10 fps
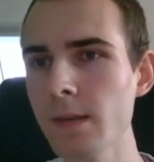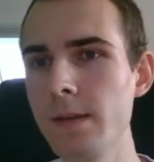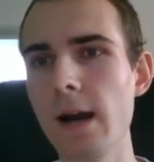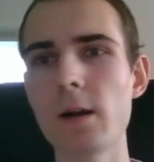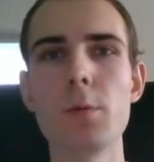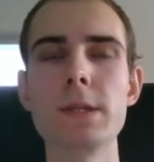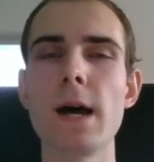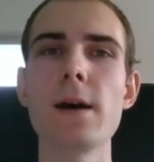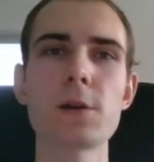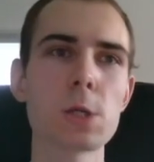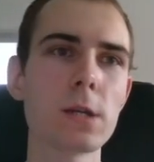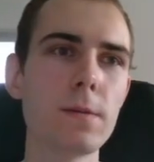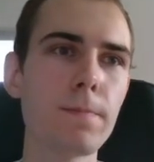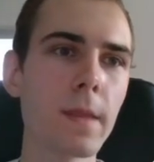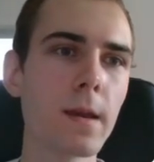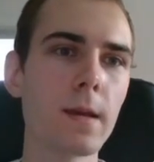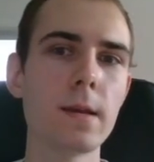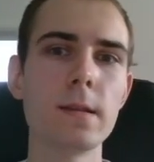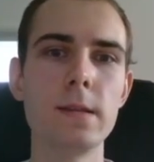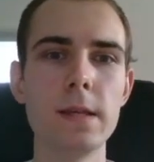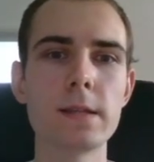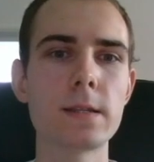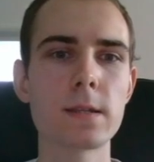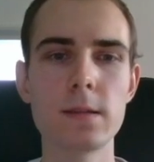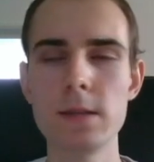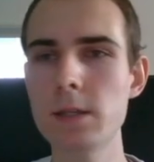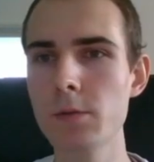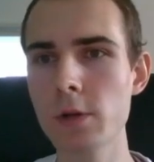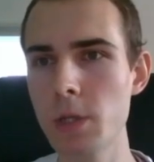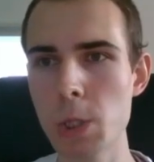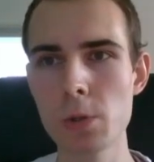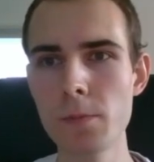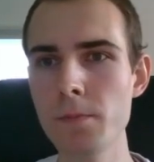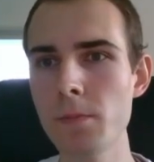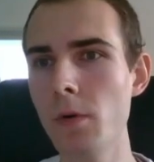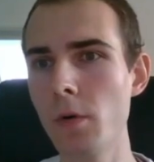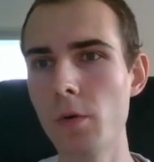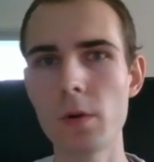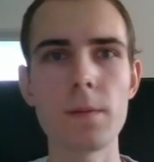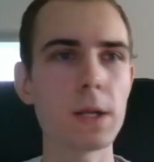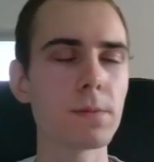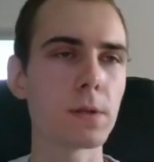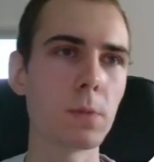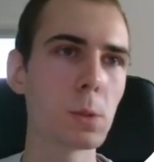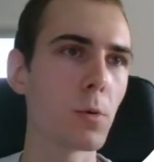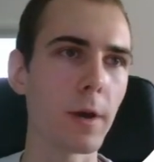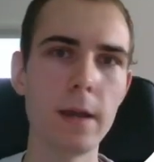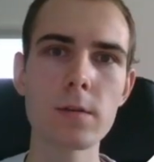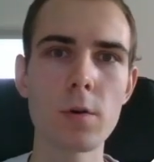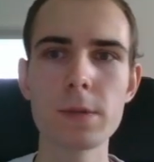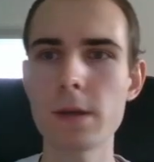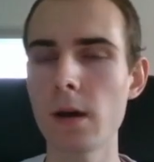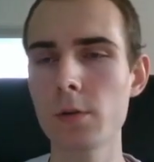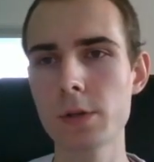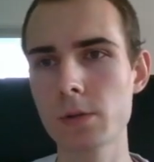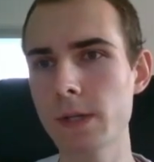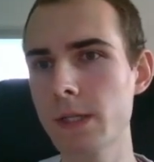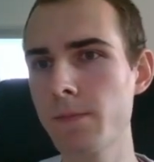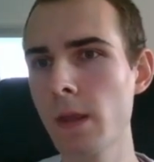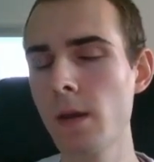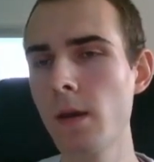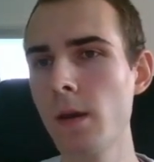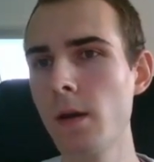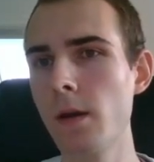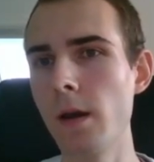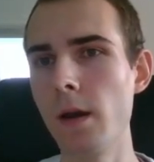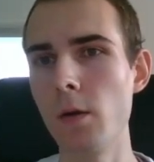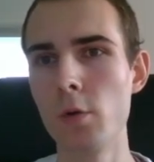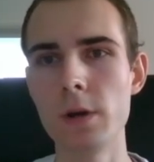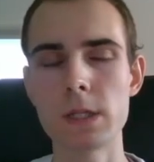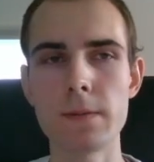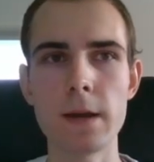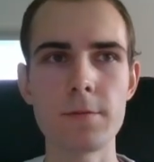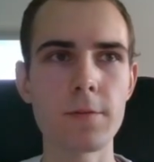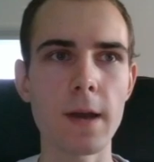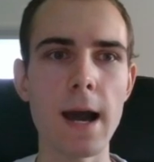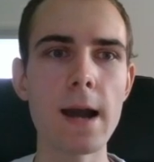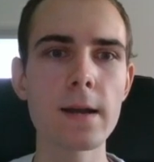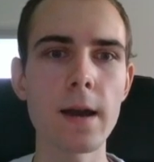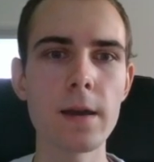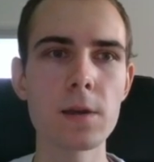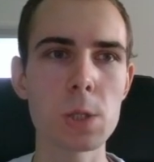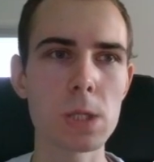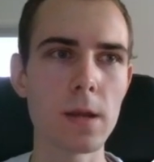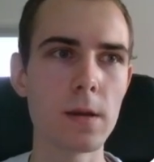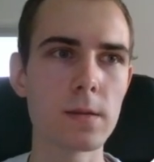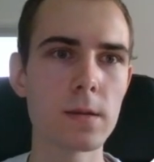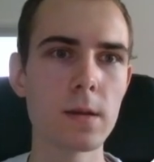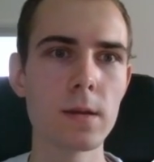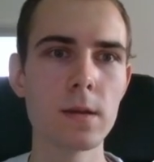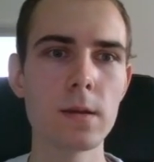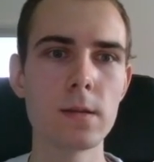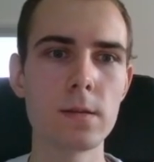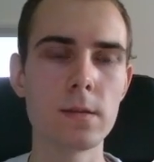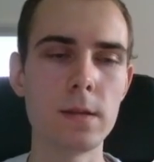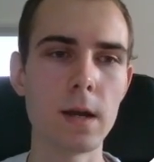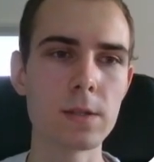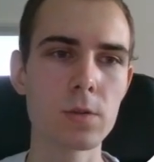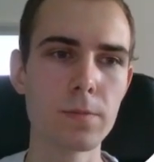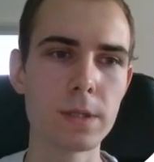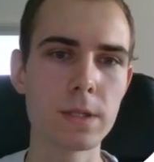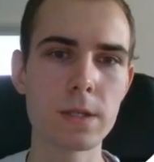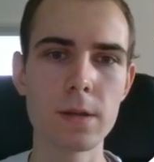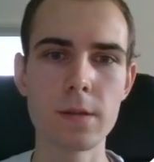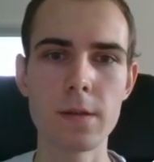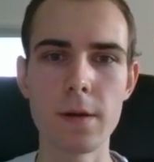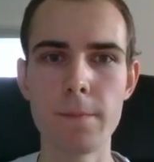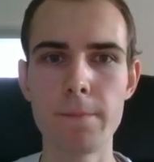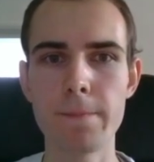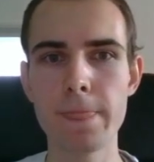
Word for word: ja, Kommentare geschrieben, die jetzt nicht so wirklich stimmen oder manchmal zum Beispiel auch Hate-Kommentare oder sowas. Äh, oder es werden Fragen reingestellt, die dann so ein bisschen, ähm,